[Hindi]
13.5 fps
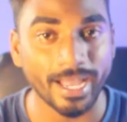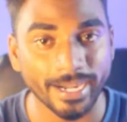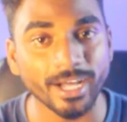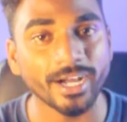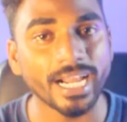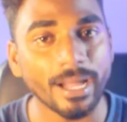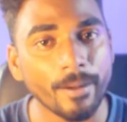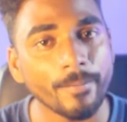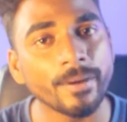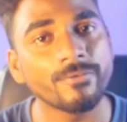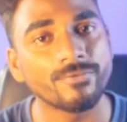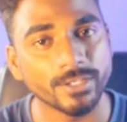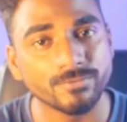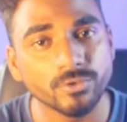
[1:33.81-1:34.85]
एंड अगर आप
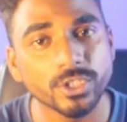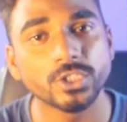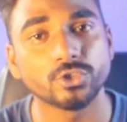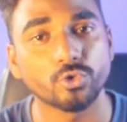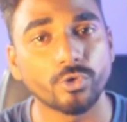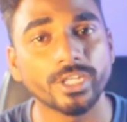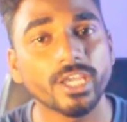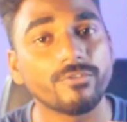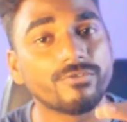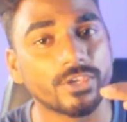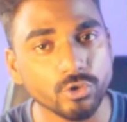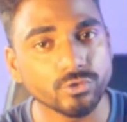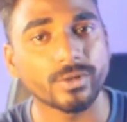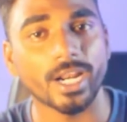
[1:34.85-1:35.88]
अपने फेसबुक की स्टोरी के
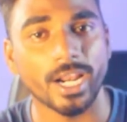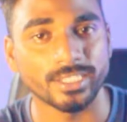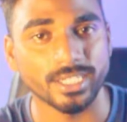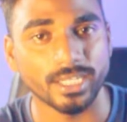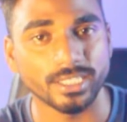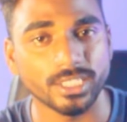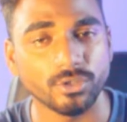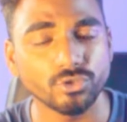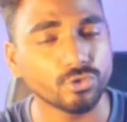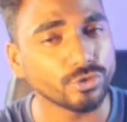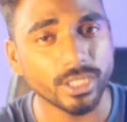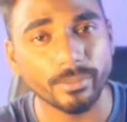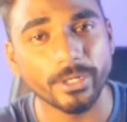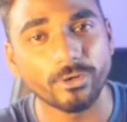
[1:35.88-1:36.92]
व्यूज़ बढ़ाना चाहते हो तो
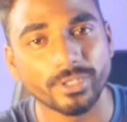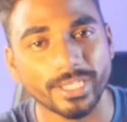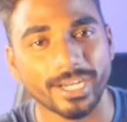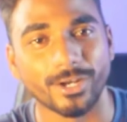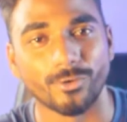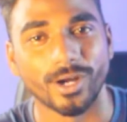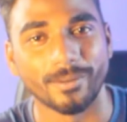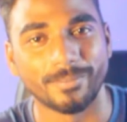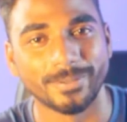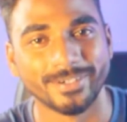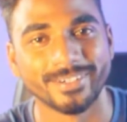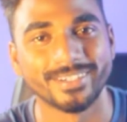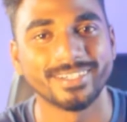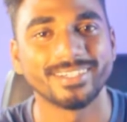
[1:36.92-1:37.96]
ये वीडियो देख लो
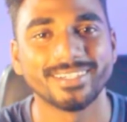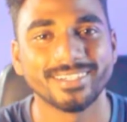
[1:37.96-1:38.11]
आप